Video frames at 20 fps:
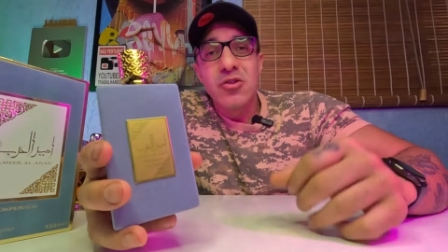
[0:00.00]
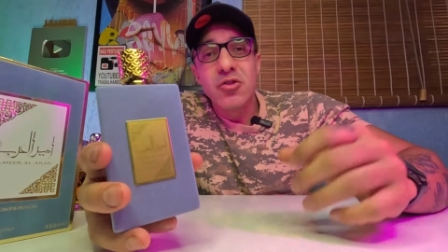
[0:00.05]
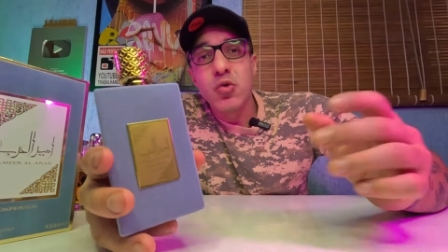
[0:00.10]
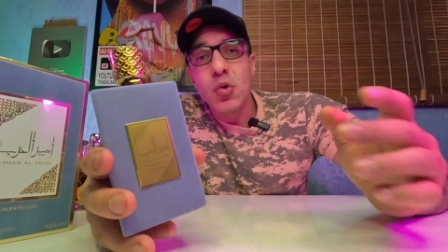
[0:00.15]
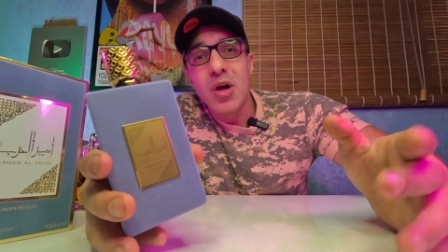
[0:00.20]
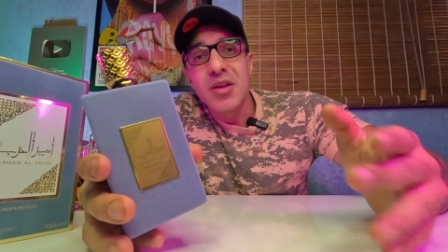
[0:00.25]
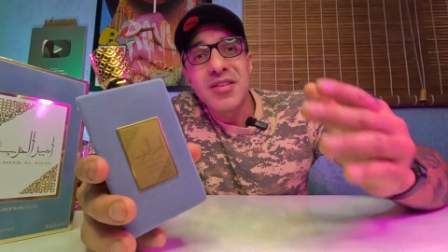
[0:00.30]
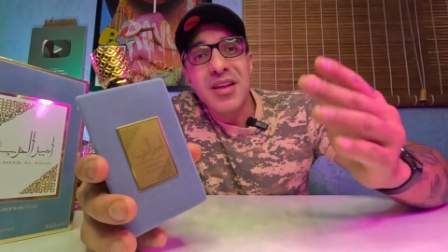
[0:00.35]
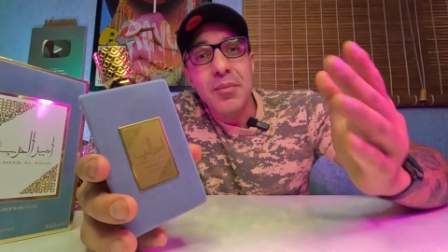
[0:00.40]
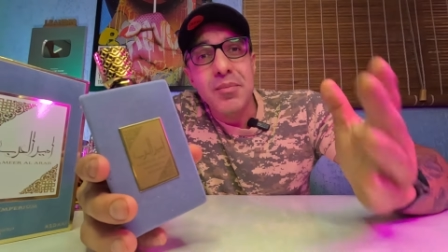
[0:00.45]

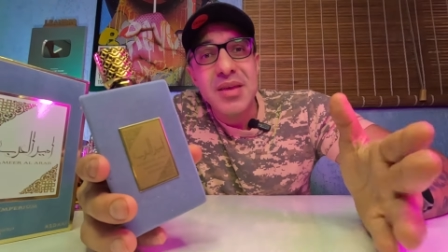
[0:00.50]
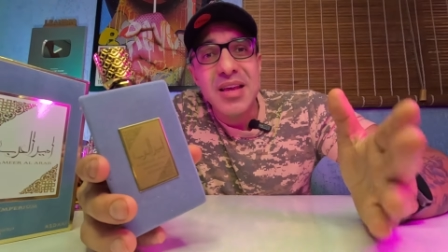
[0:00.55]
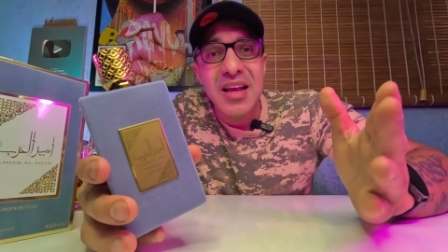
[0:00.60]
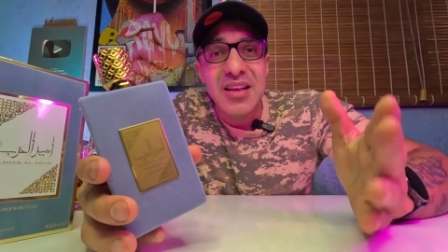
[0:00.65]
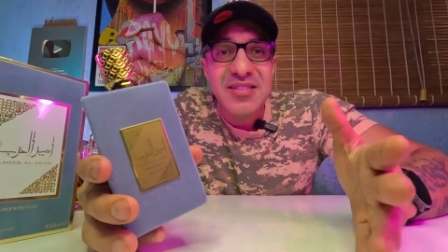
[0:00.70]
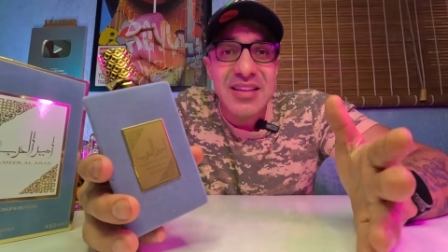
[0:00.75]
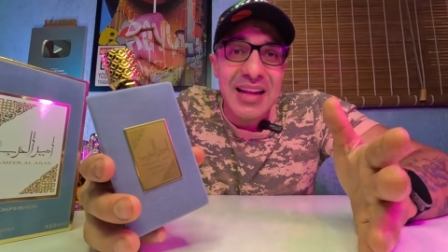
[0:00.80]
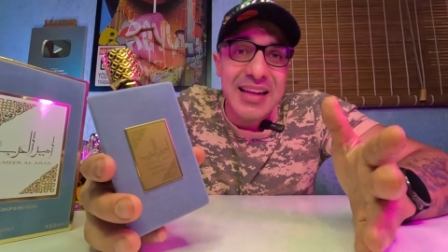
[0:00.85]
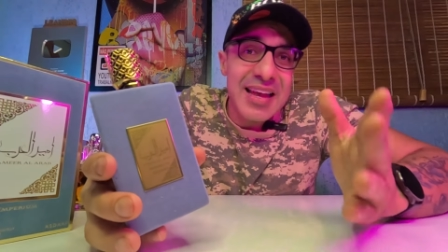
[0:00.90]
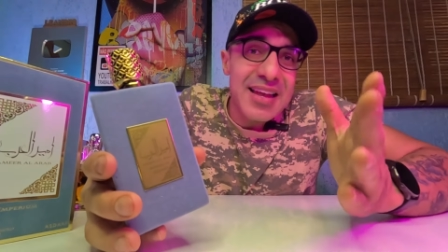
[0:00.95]
Duas
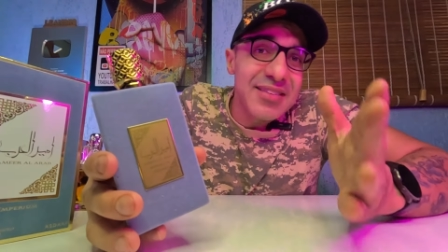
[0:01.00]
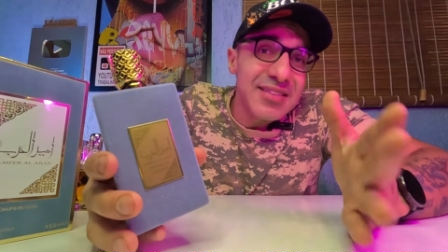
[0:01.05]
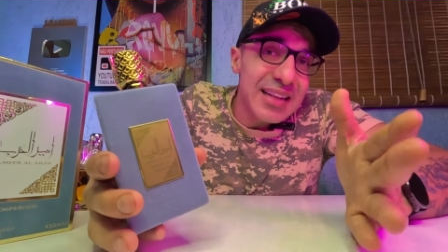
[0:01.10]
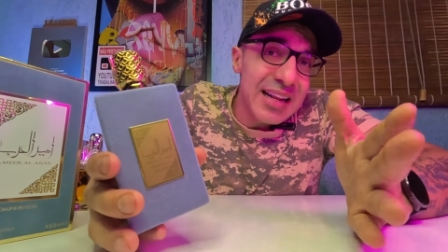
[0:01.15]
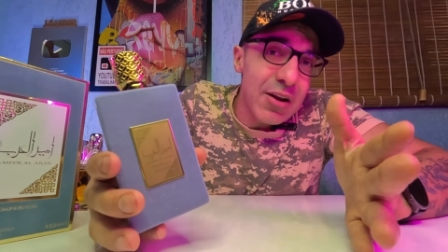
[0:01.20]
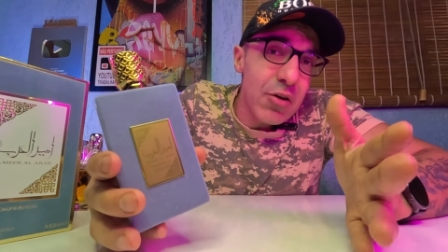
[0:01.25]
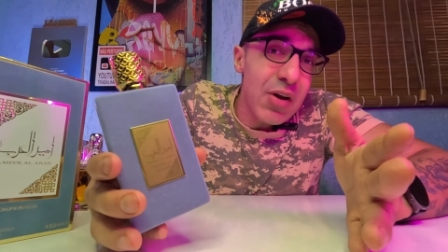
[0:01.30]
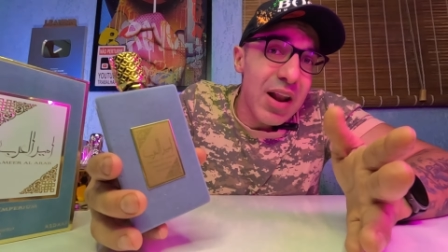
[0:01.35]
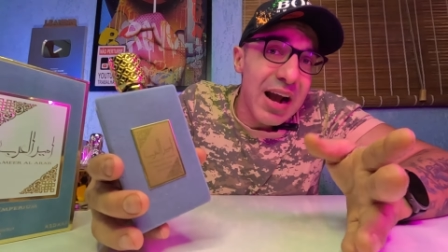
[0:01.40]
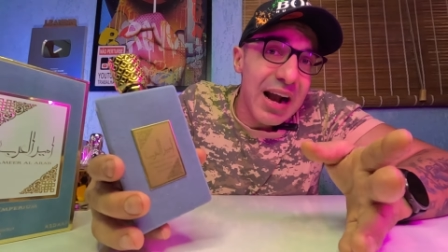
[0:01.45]
amigas lá que
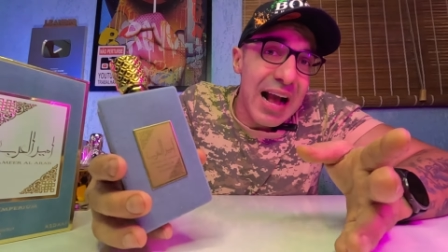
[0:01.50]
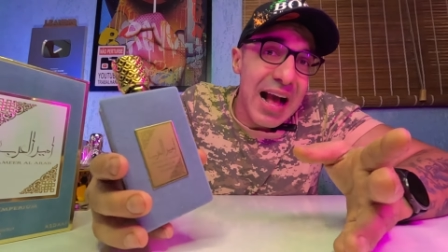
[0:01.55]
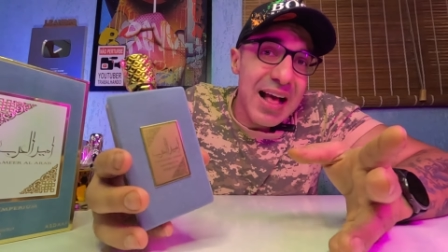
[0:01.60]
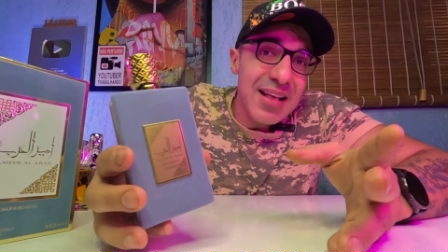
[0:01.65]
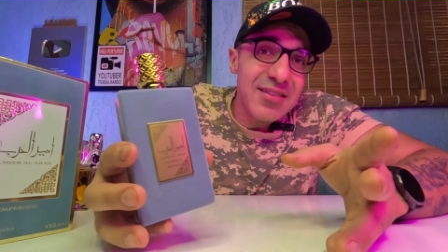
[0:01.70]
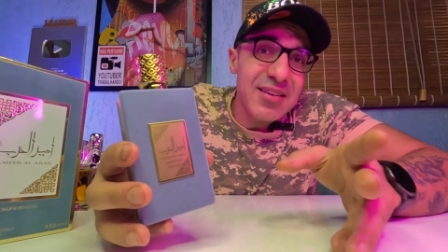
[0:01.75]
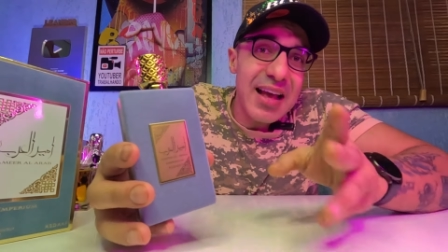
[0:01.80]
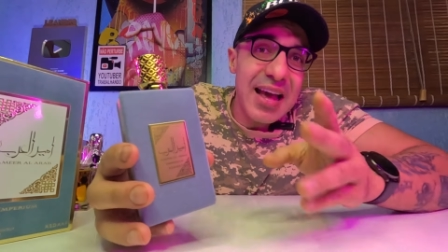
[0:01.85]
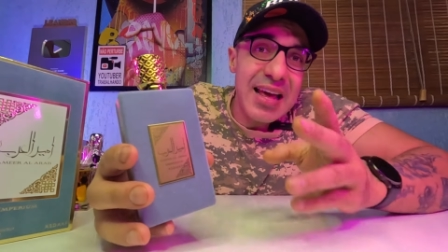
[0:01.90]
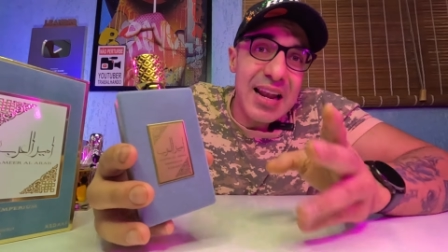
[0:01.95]
entraram na casa,